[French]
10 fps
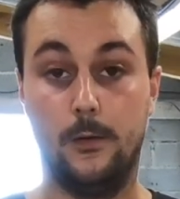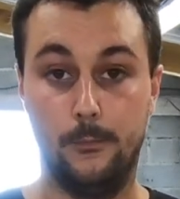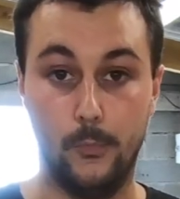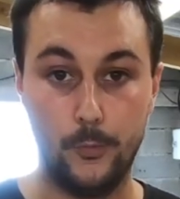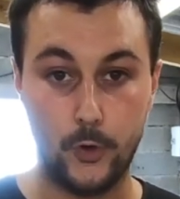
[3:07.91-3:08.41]

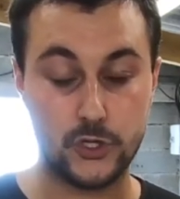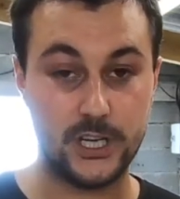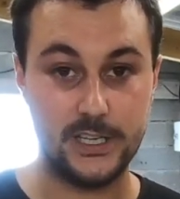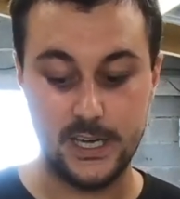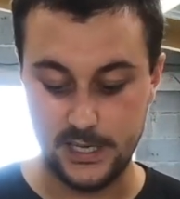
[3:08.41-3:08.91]
Mon Porsche
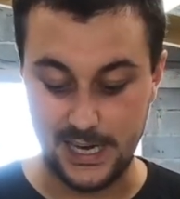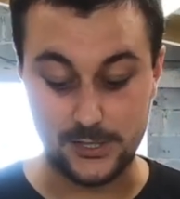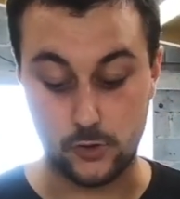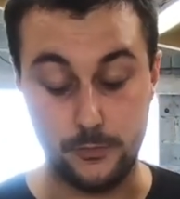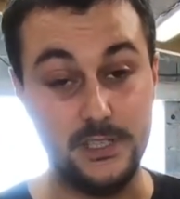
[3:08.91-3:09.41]
Cayenne a
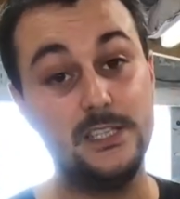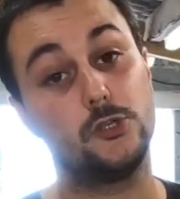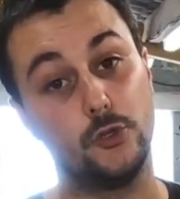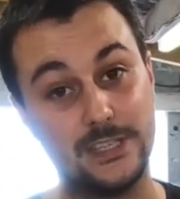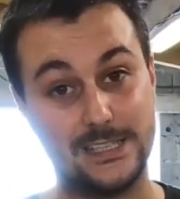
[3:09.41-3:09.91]
subi
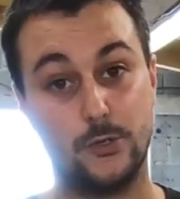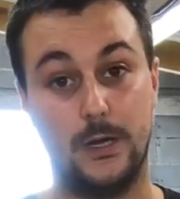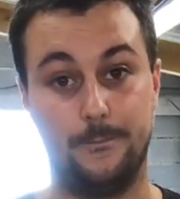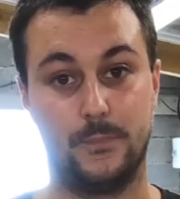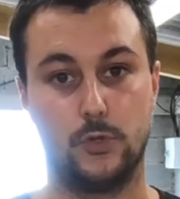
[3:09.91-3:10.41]
ce
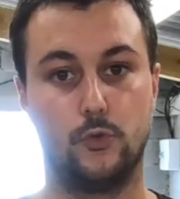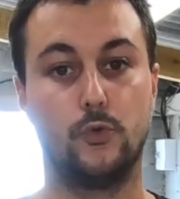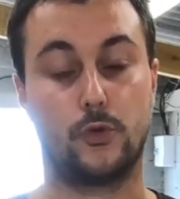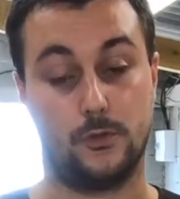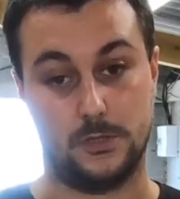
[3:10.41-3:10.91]
test-là.
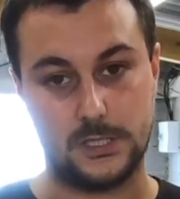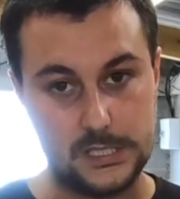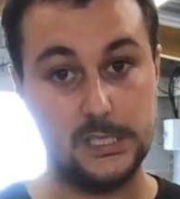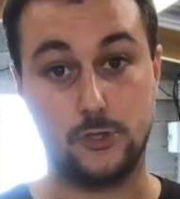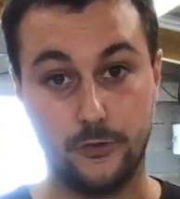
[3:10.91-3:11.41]
Donc
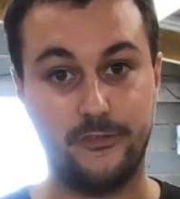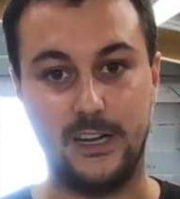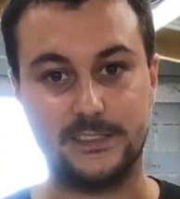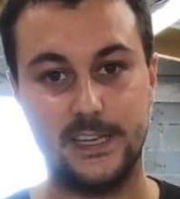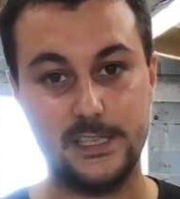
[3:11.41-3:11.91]
si je fais
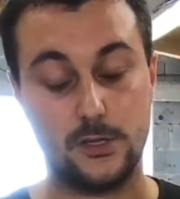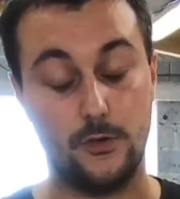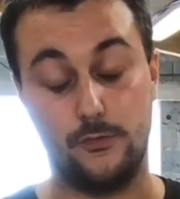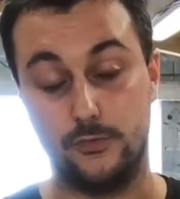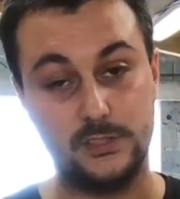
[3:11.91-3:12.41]
un test,
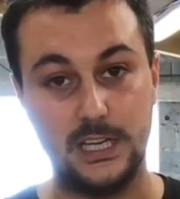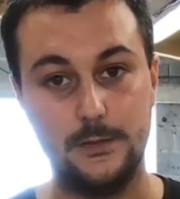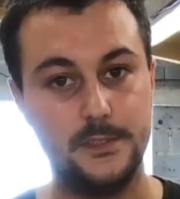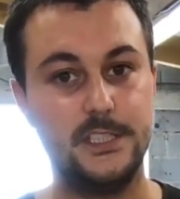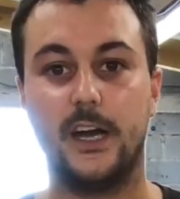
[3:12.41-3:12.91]
vous
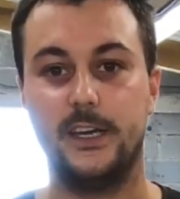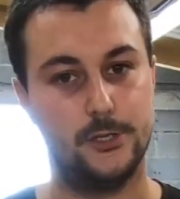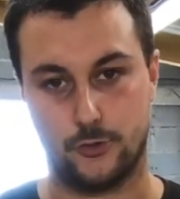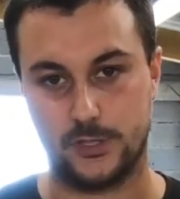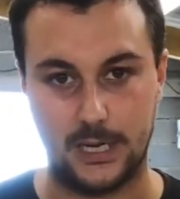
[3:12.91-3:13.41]
allez me dire,
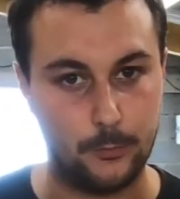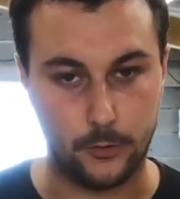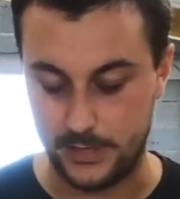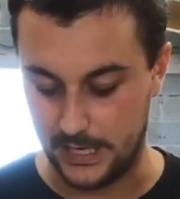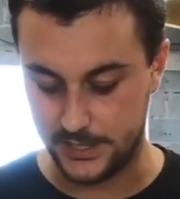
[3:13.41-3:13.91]
et je serai le
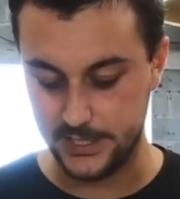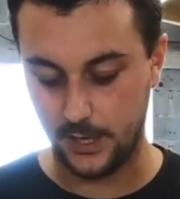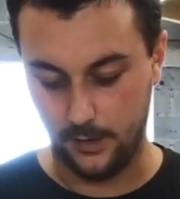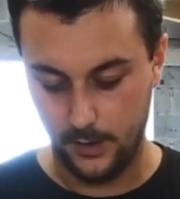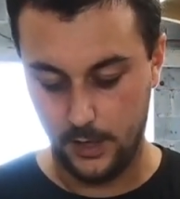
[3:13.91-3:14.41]
premier à le
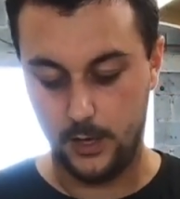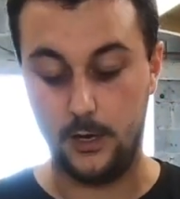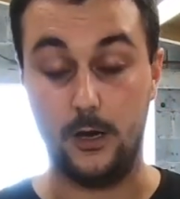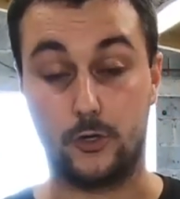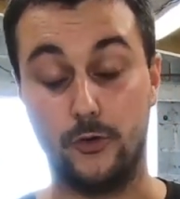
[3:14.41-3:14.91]
dire,
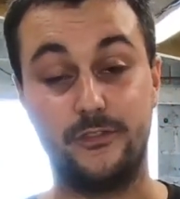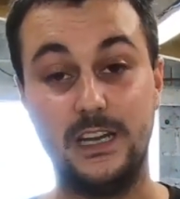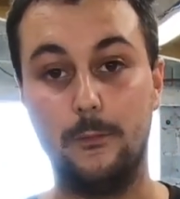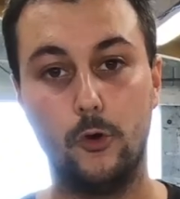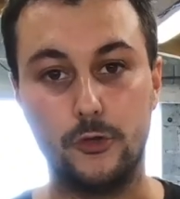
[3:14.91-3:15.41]
euh, que
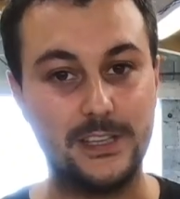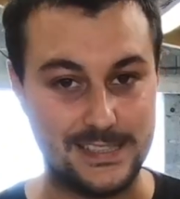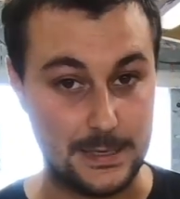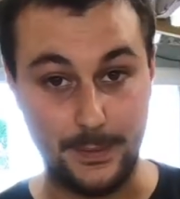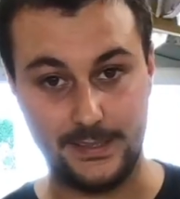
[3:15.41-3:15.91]
finalement le
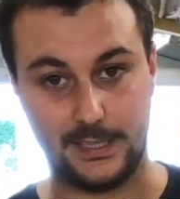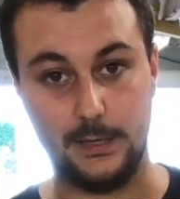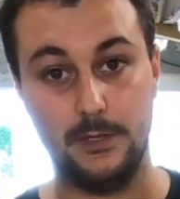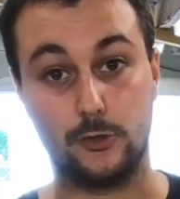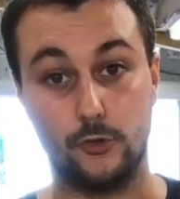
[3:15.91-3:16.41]
test n'est pas
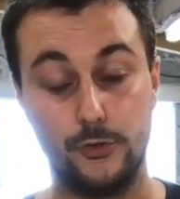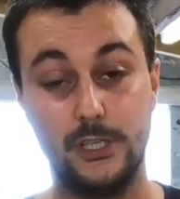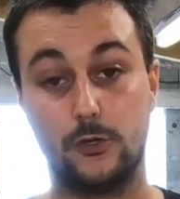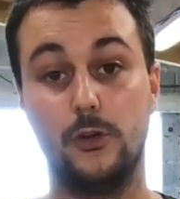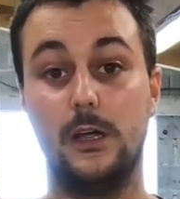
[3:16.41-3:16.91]
terrible étant
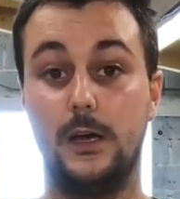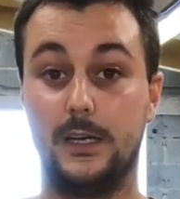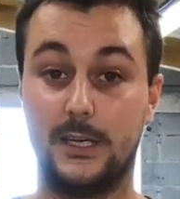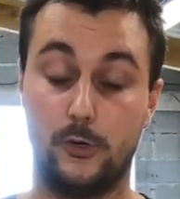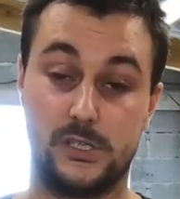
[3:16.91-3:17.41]
donné que
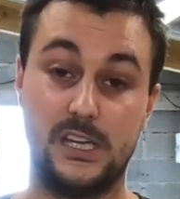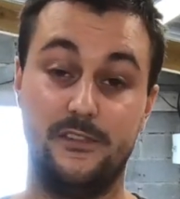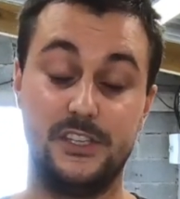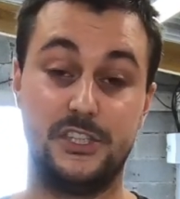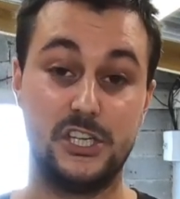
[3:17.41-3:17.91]
la carrosserie
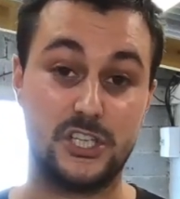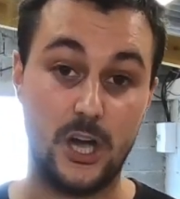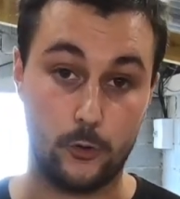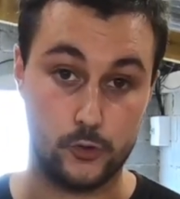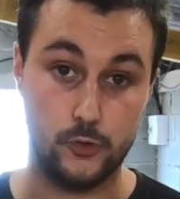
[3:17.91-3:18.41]
avait
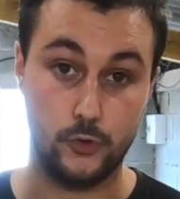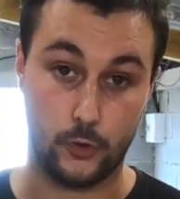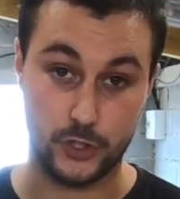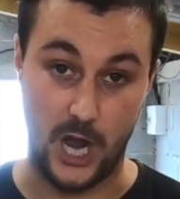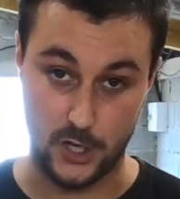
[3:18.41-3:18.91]
déjà reçu du
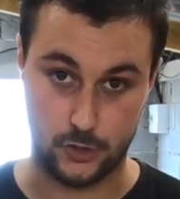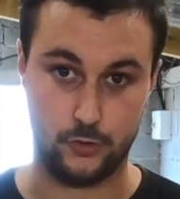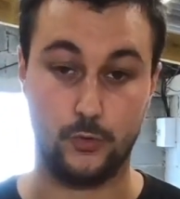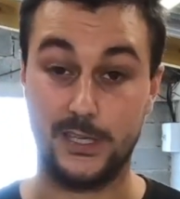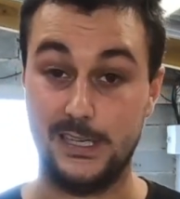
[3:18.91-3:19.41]
recharge.
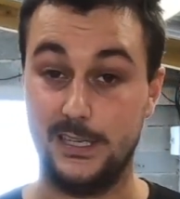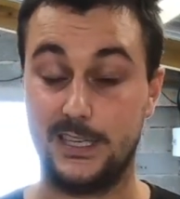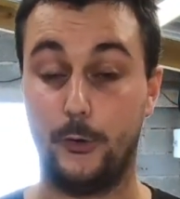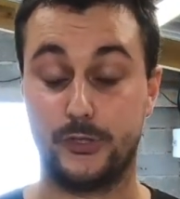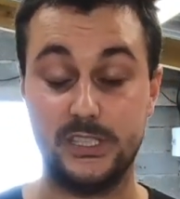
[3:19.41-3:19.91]
Donc la
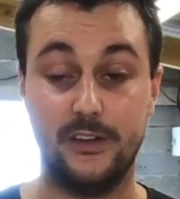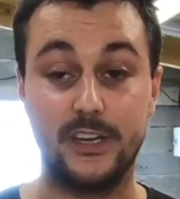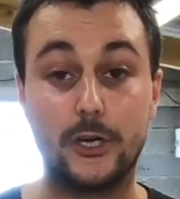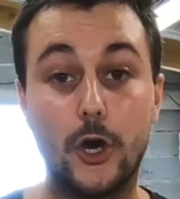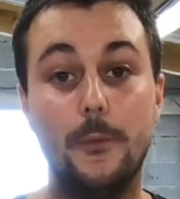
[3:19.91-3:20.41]
carrosserie
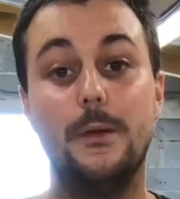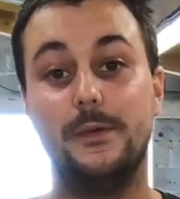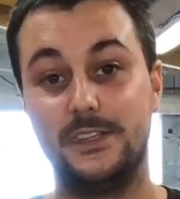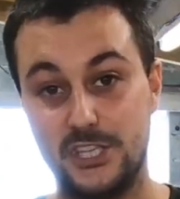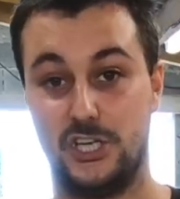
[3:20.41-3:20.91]
avait quand
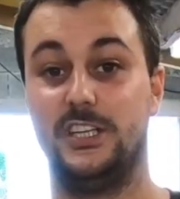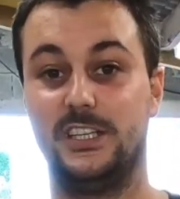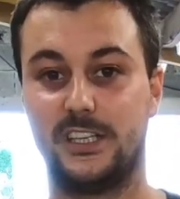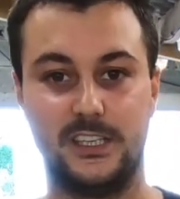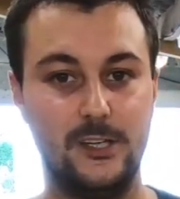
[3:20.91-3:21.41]
même déjà
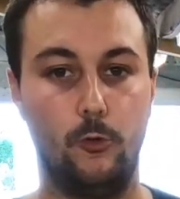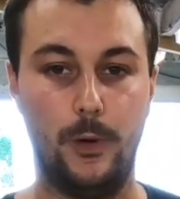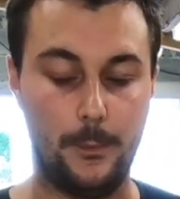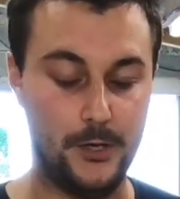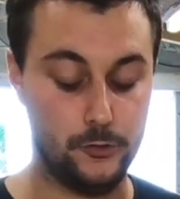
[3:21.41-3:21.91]
été traitée, on ne
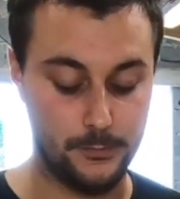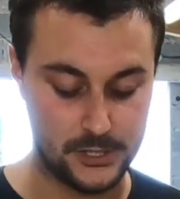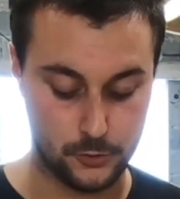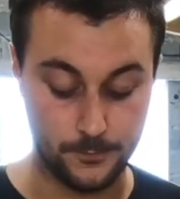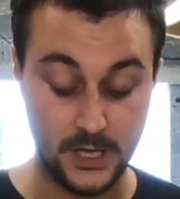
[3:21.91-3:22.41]
part pas d'une
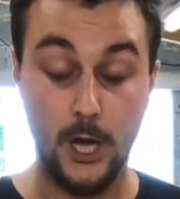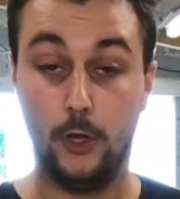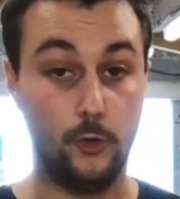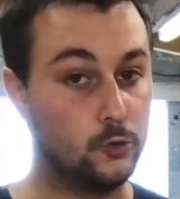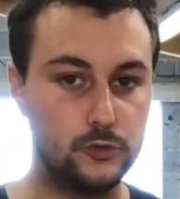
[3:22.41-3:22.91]
base nue.
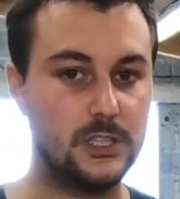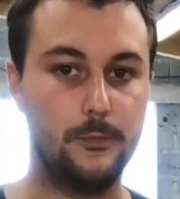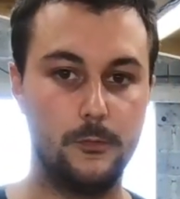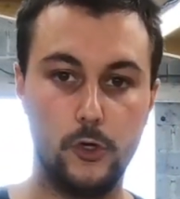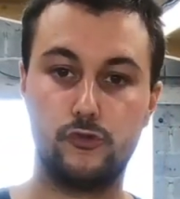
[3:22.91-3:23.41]
Donc tout
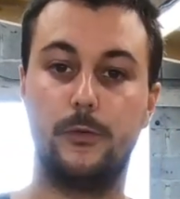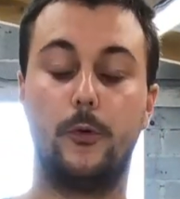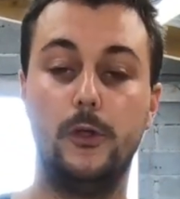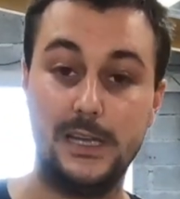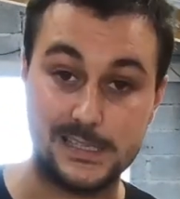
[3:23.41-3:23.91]
simplement, je vais
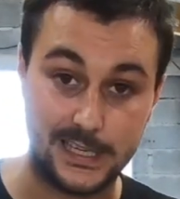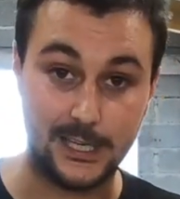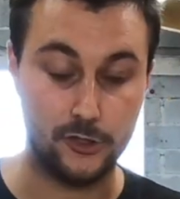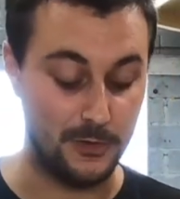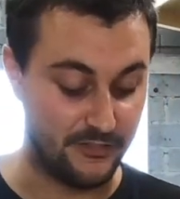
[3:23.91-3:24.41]
prendre la
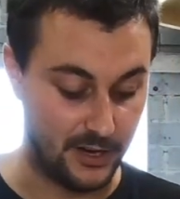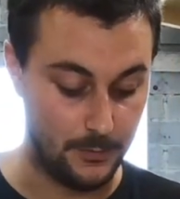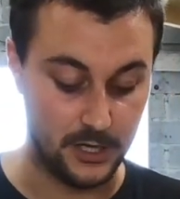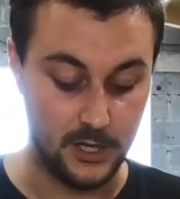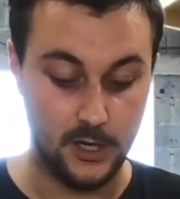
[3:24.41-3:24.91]
C4 de ma
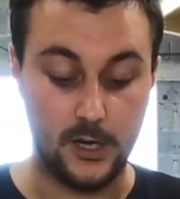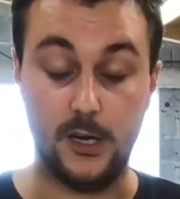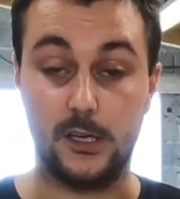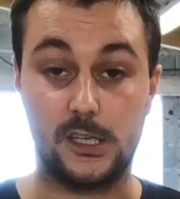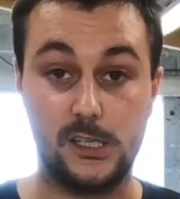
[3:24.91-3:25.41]
femme,
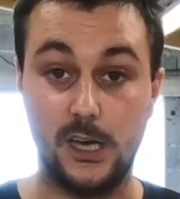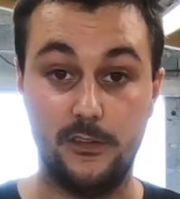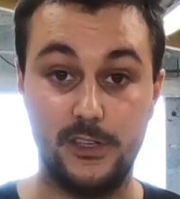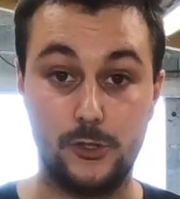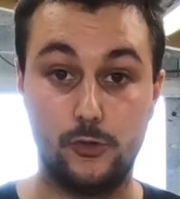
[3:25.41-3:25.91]
euh, qui est
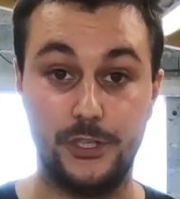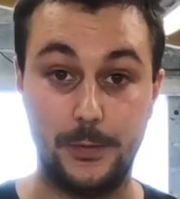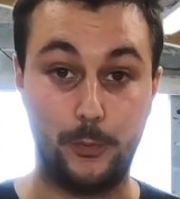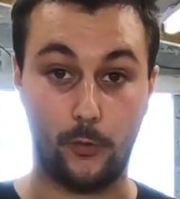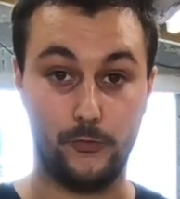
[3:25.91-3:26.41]
un véhicule
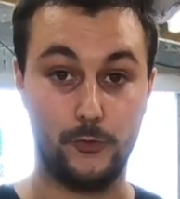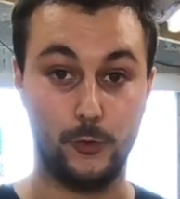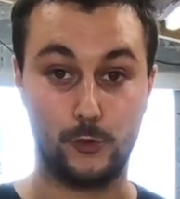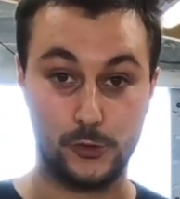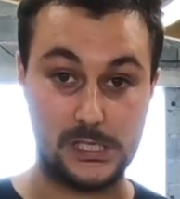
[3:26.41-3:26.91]
dépourvu
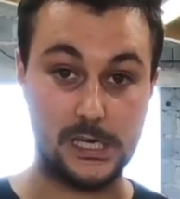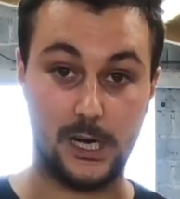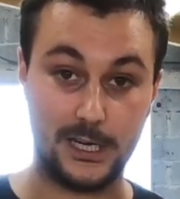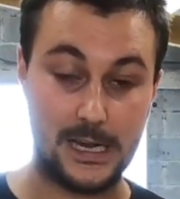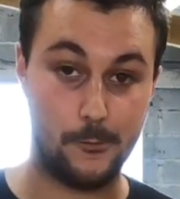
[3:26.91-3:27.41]
de toute
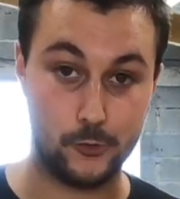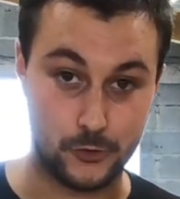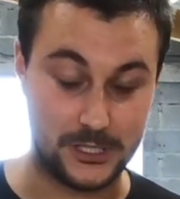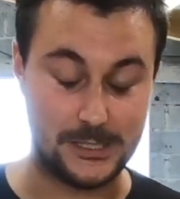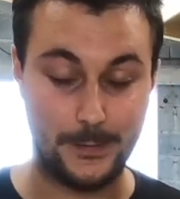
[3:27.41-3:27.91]
cire, hein. clairement
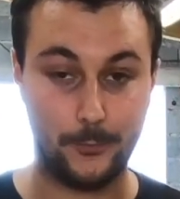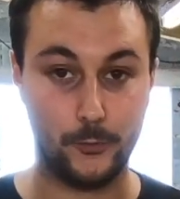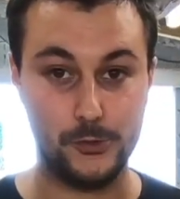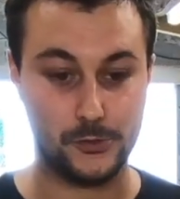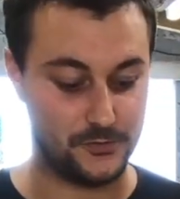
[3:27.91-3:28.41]
j'utilise pas de
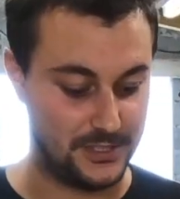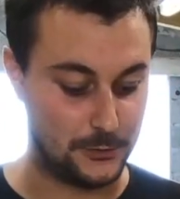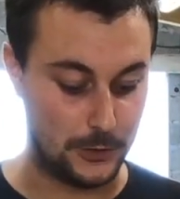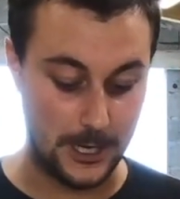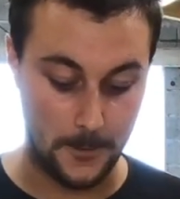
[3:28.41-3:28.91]
produit sur ce
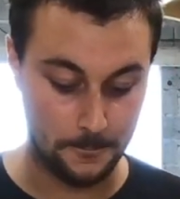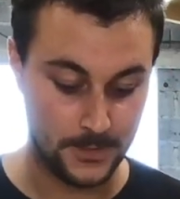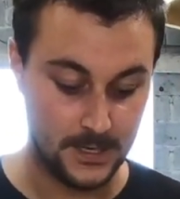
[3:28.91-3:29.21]
véhicule là.